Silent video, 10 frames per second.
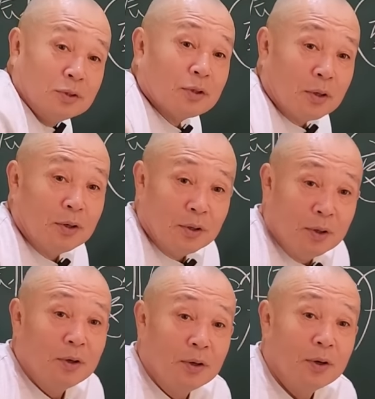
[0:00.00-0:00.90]
있어.
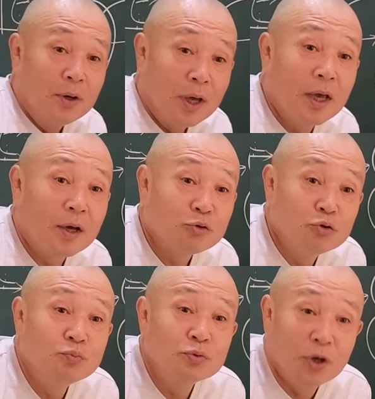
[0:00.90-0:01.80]
애,
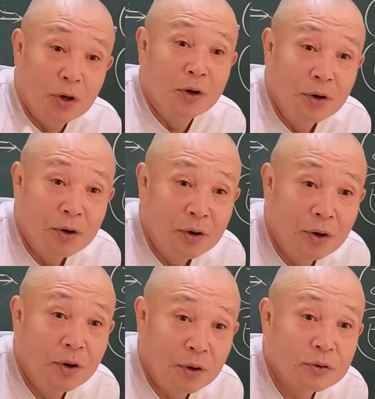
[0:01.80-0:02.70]
유부녀.
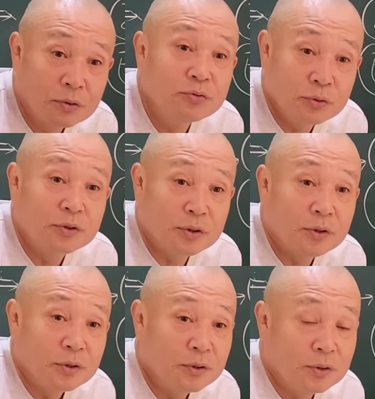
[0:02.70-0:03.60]
그럴 수도
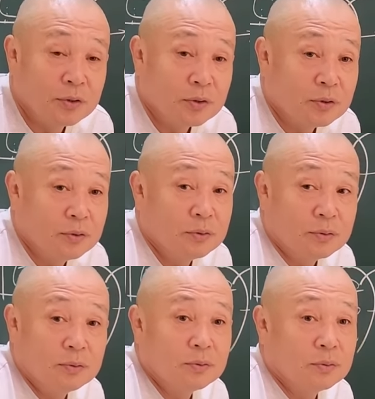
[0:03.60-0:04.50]
있지. 네. 그런
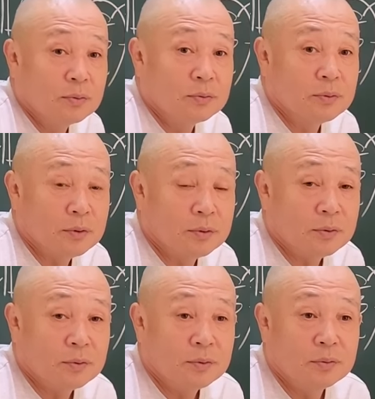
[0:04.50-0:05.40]
것도
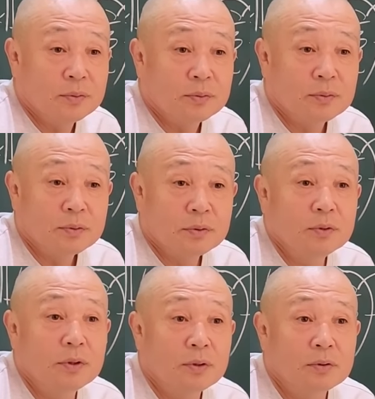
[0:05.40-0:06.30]
되지. 네.
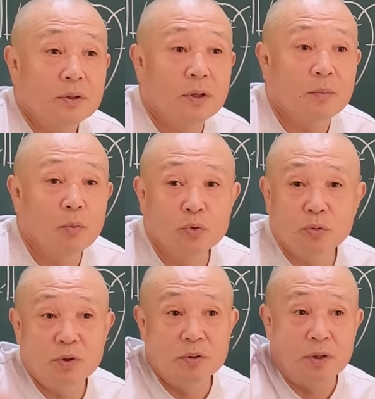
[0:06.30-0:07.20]
근데 어떻게,
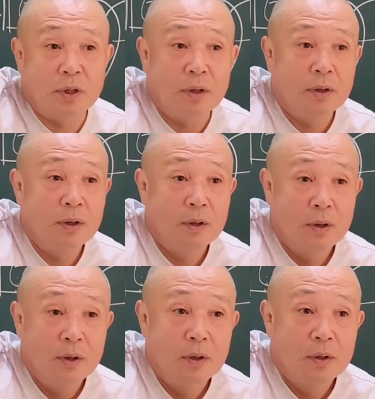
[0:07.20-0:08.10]
모습이 어때?
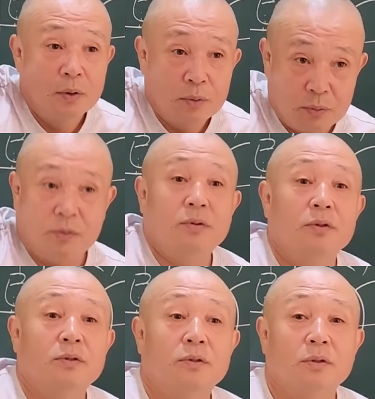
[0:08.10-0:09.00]

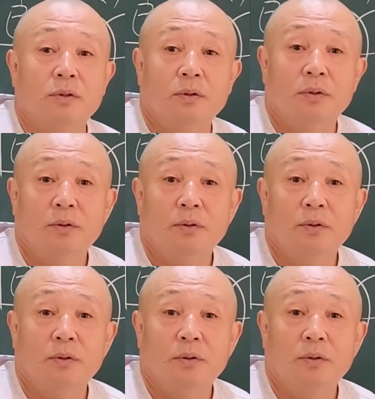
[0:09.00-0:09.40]
그렇지.